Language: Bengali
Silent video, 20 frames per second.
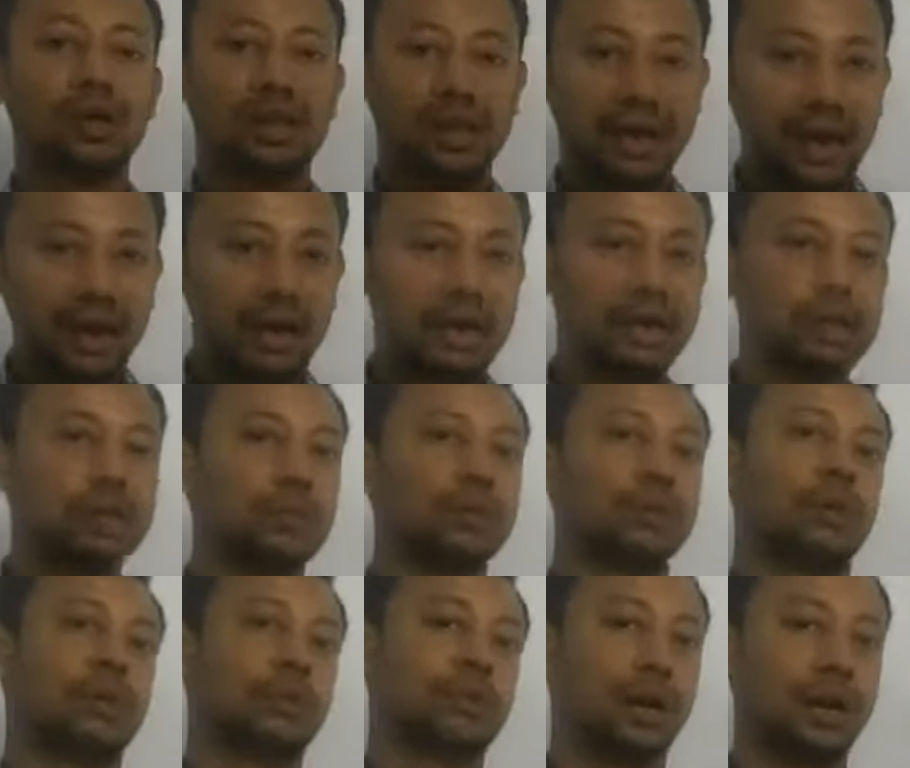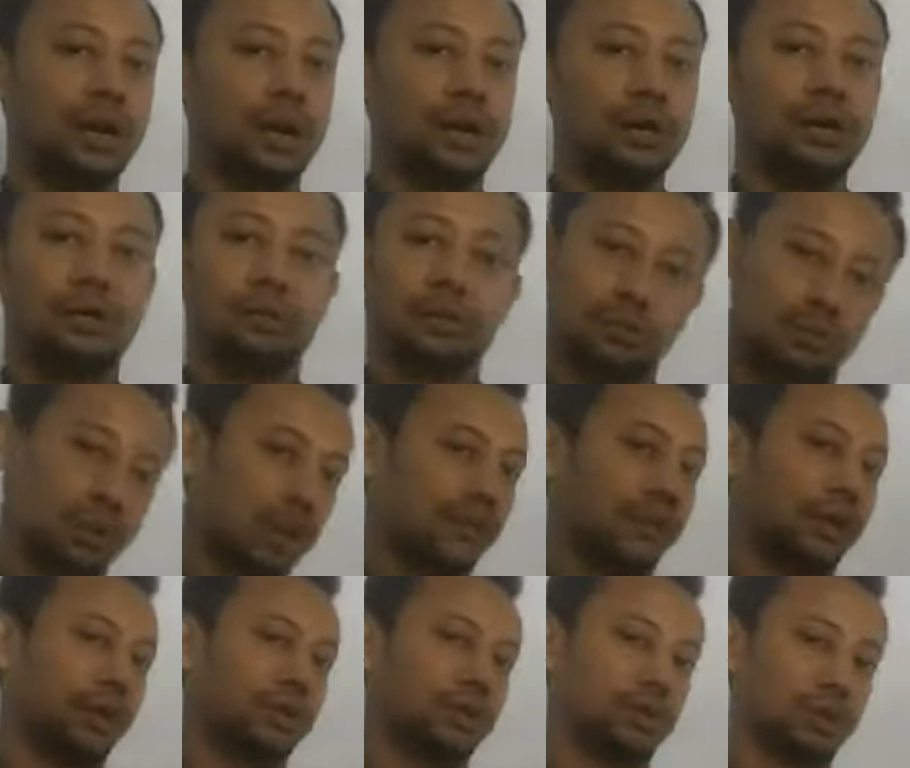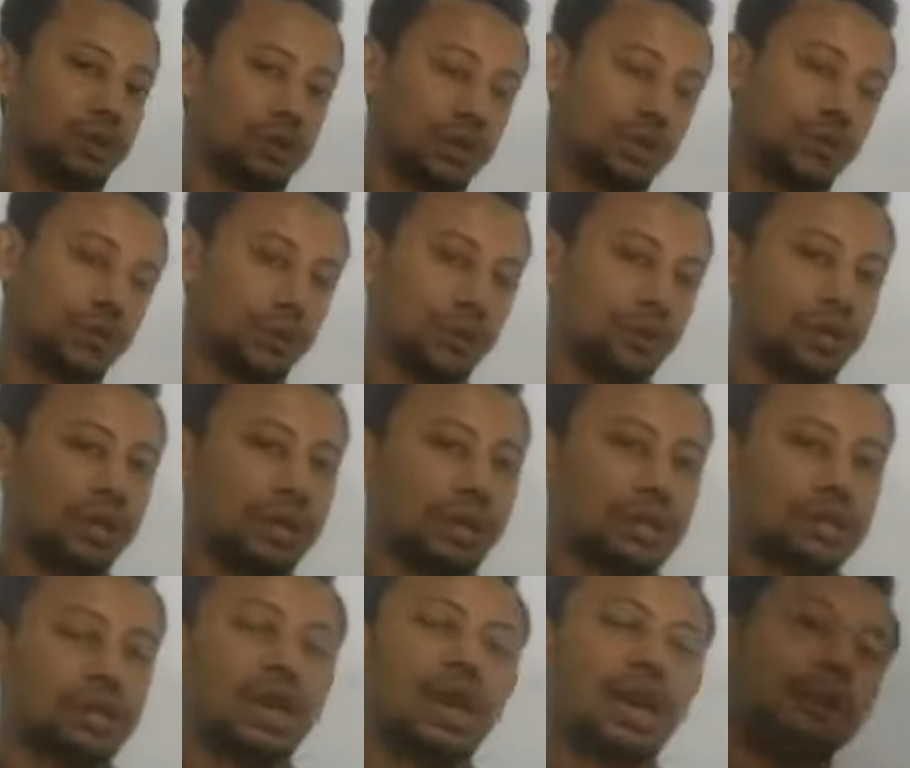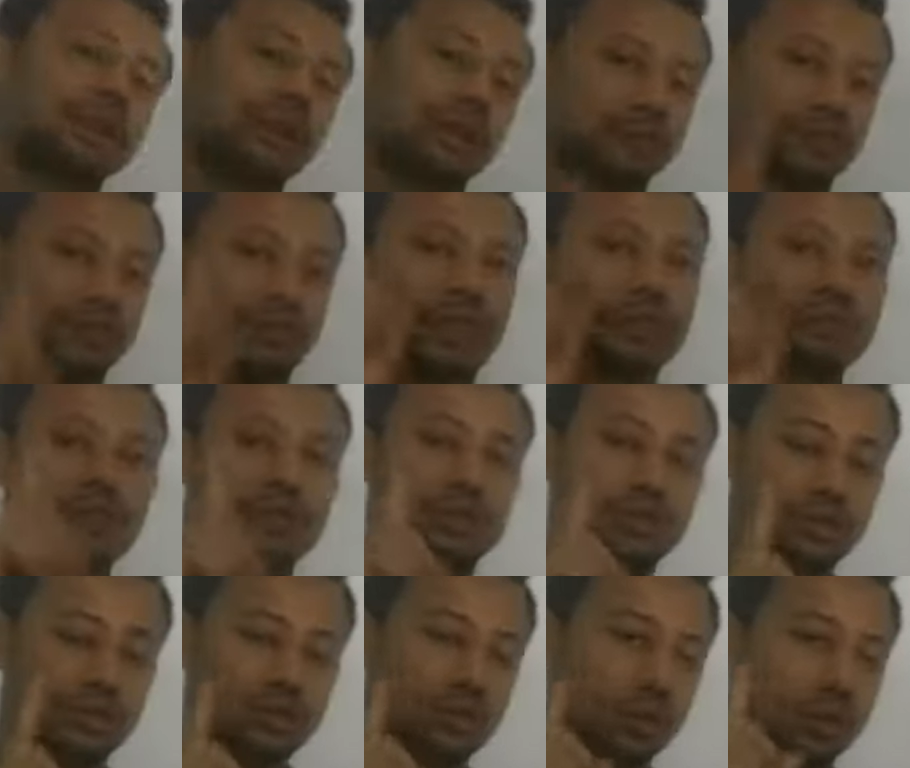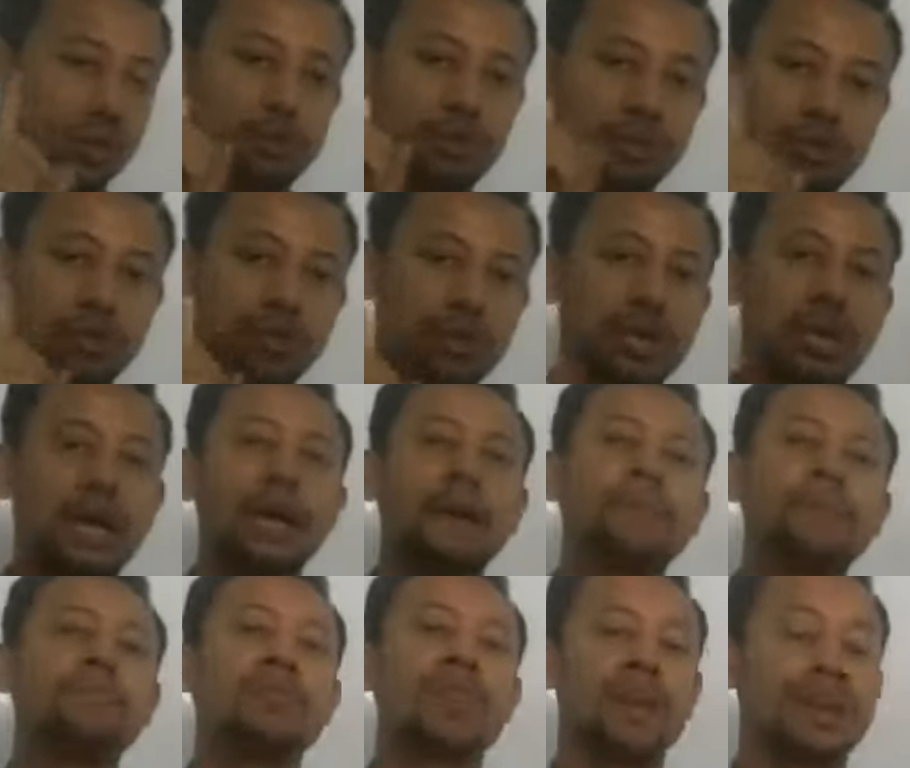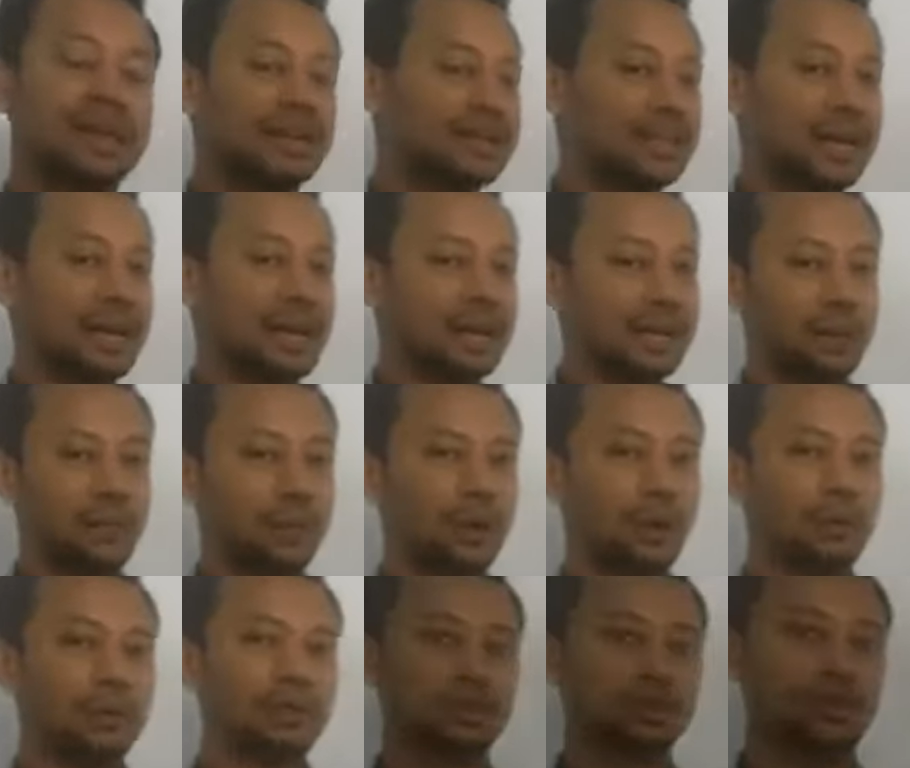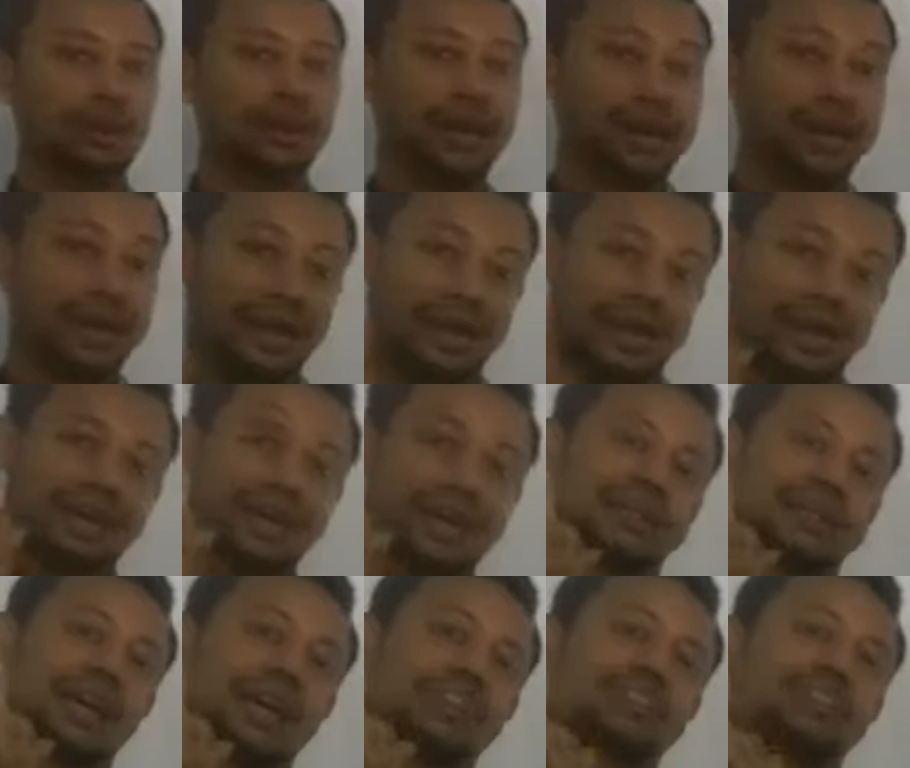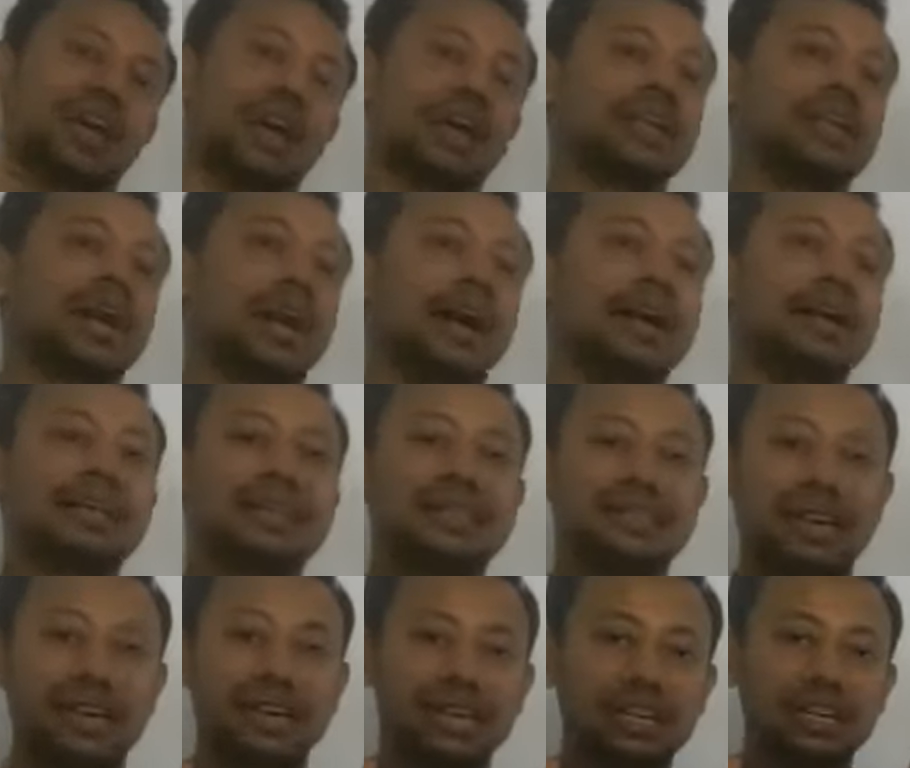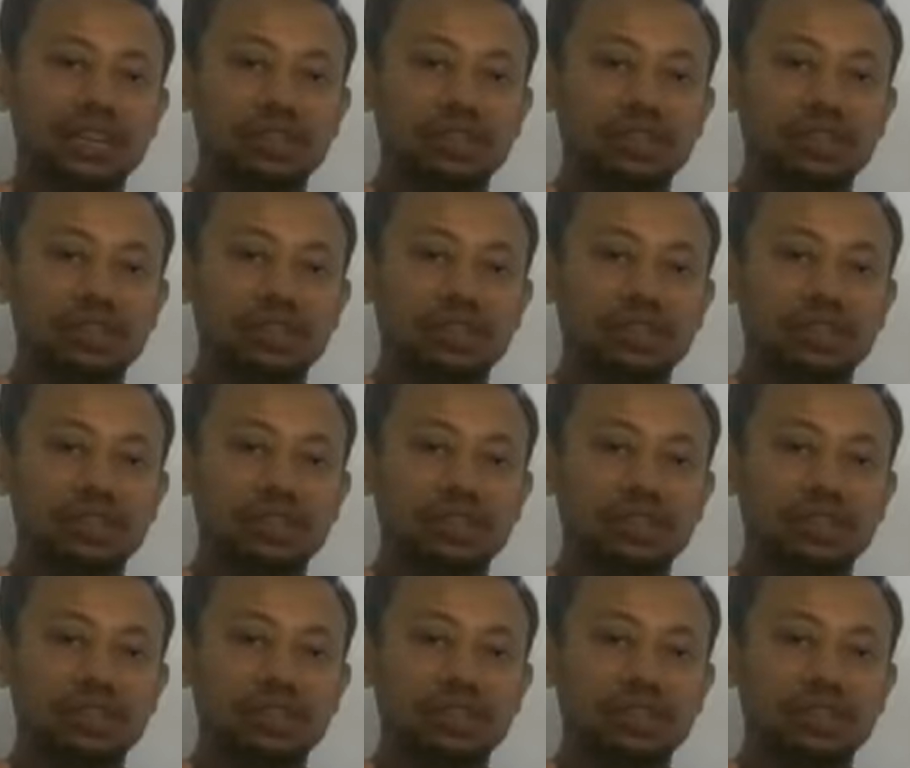কাঙ্ক্ষিত পরিমাণ মুনাফা অর্জন করতে পারবো তাহলে আমাদের ফার্স্ট কোন বিষয়টি ডিজাইনারকে প্রভাবিত করে ক্রেতার চাহিদা ডিজাইনারকে